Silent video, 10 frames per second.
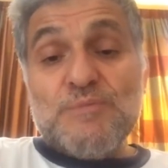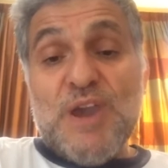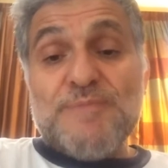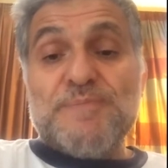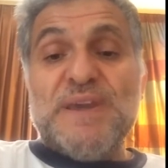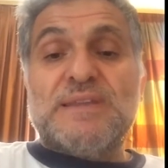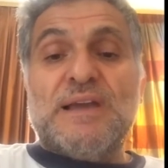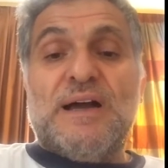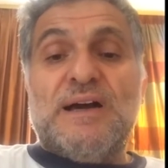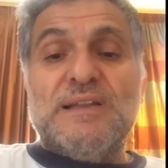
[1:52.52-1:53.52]
müebbet
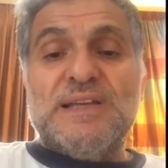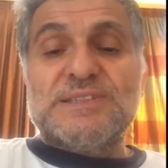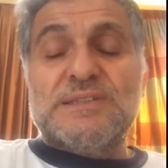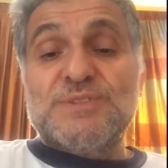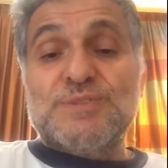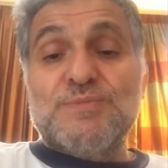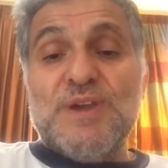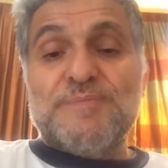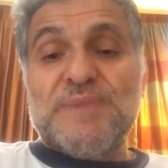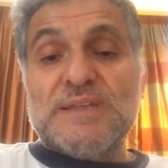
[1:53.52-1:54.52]
ağırlaştırılmış
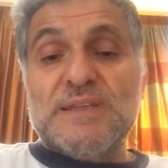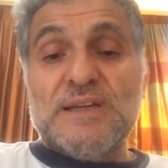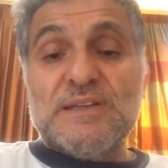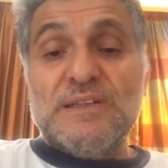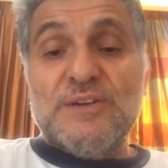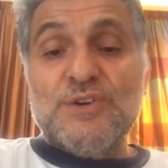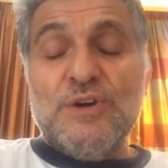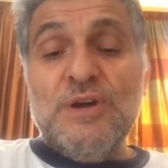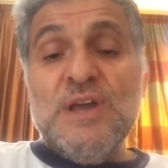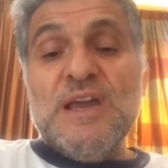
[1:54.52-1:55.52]
müebbette
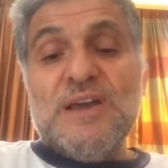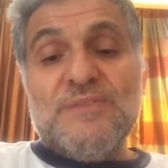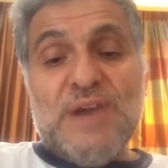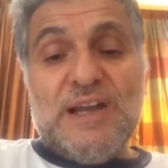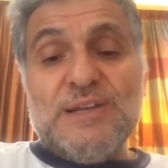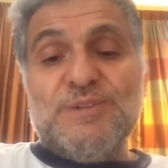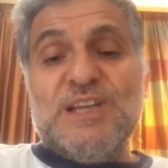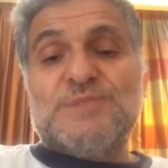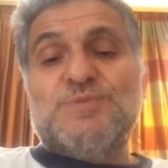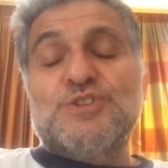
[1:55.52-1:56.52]
yargılanıyor. Ve Ali
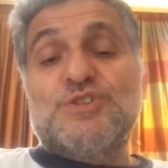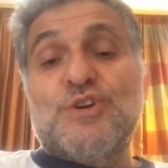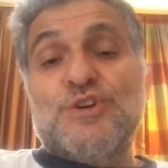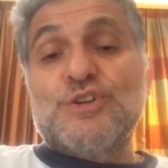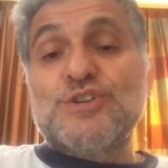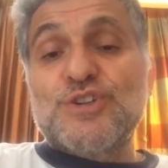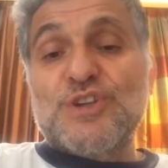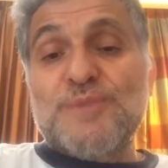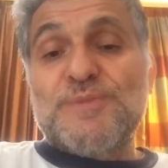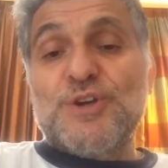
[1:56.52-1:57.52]
Bulaş bunu söylüyordu
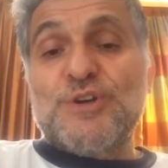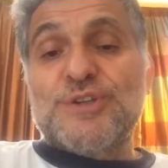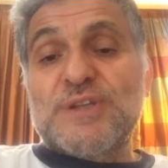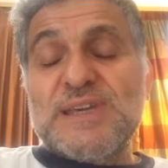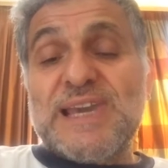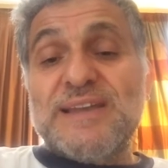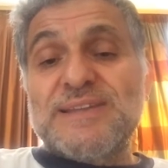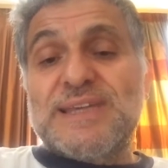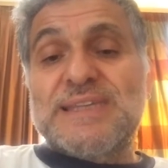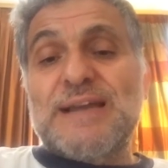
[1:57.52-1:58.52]
çünkü biliyordu ki
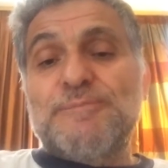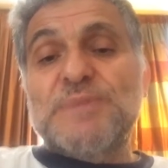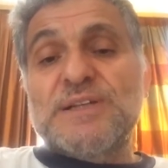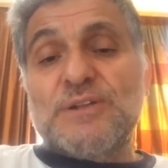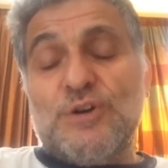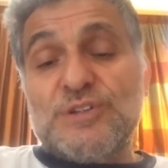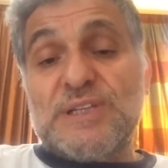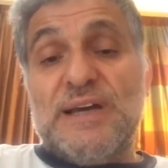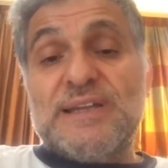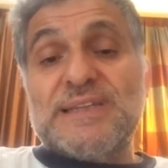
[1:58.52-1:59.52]
kendi kitapları da o
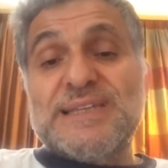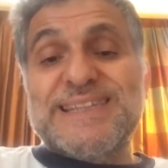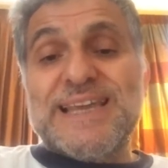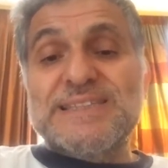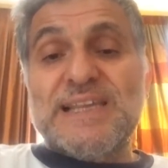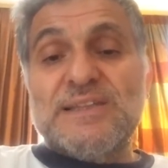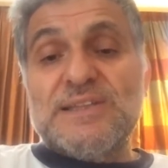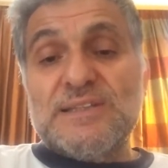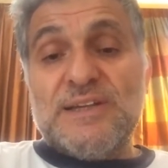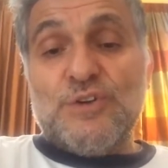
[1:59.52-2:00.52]
tarihte
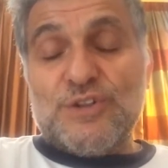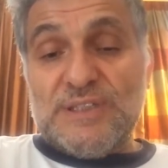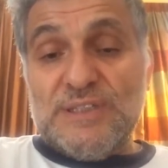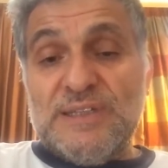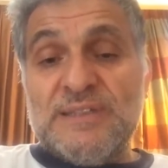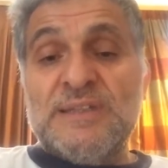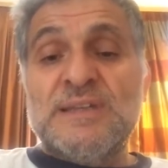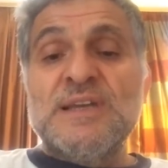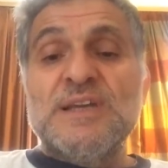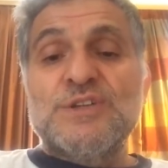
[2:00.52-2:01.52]
80'li yılların
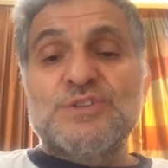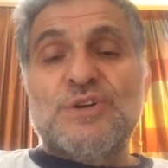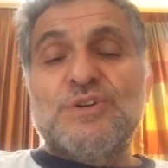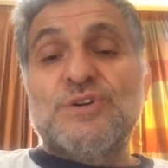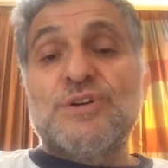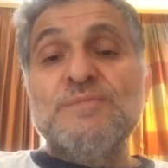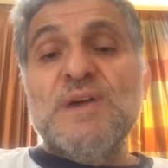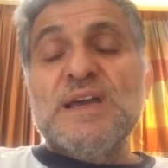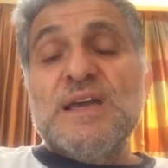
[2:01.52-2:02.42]
ortalarını söylüyorum